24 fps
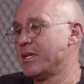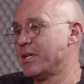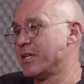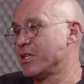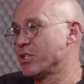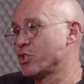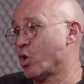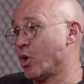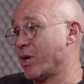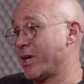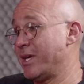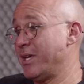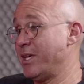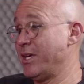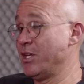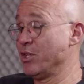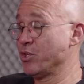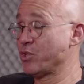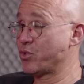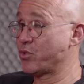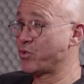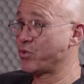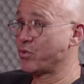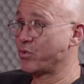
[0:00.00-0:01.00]
só que
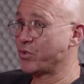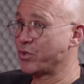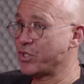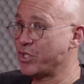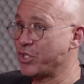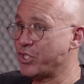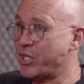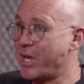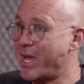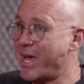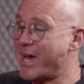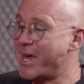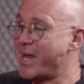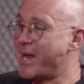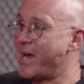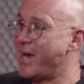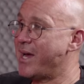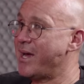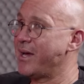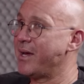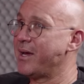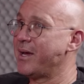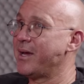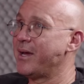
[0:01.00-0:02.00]
isso
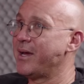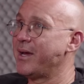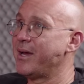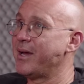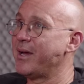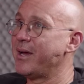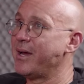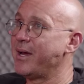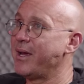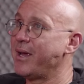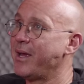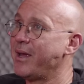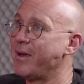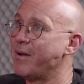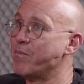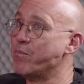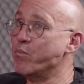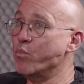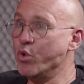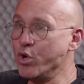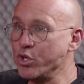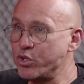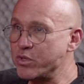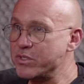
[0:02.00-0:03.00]
gera
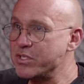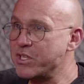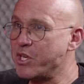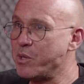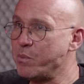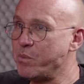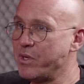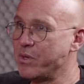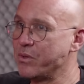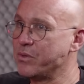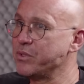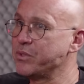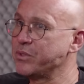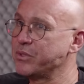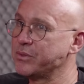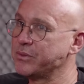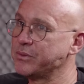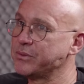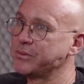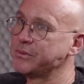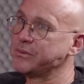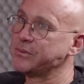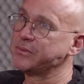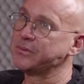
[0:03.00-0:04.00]
muitos inimigos.
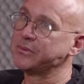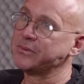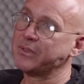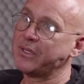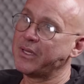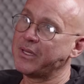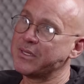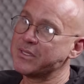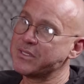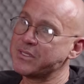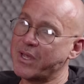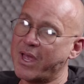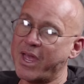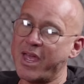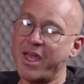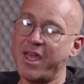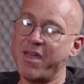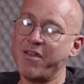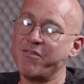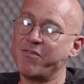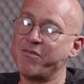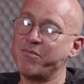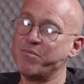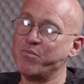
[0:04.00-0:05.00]
É,
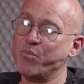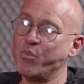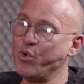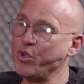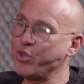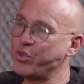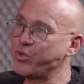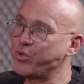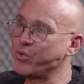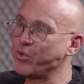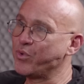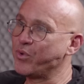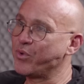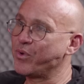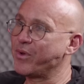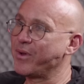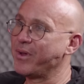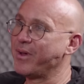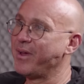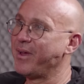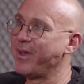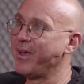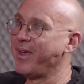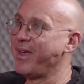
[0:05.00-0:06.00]
é muito
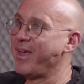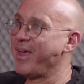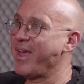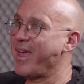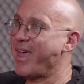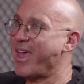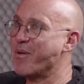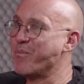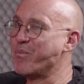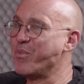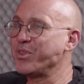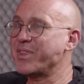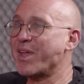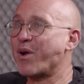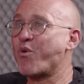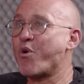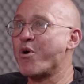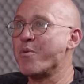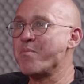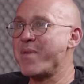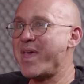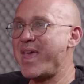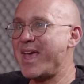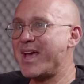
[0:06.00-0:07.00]
é muita
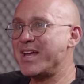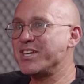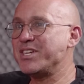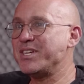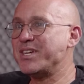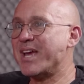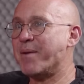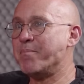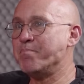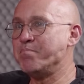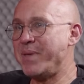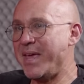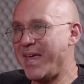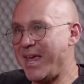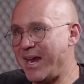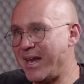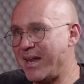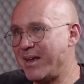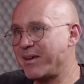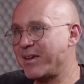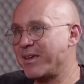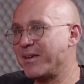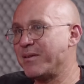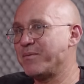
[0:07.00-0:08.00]
comédia e
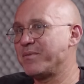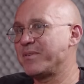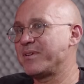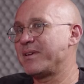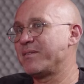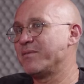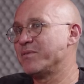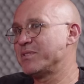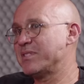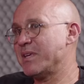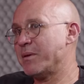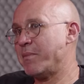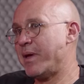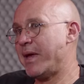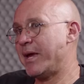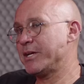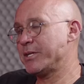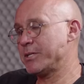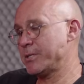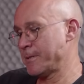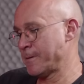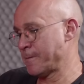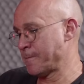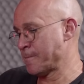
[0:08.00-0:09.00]
abelha que, que você mexe.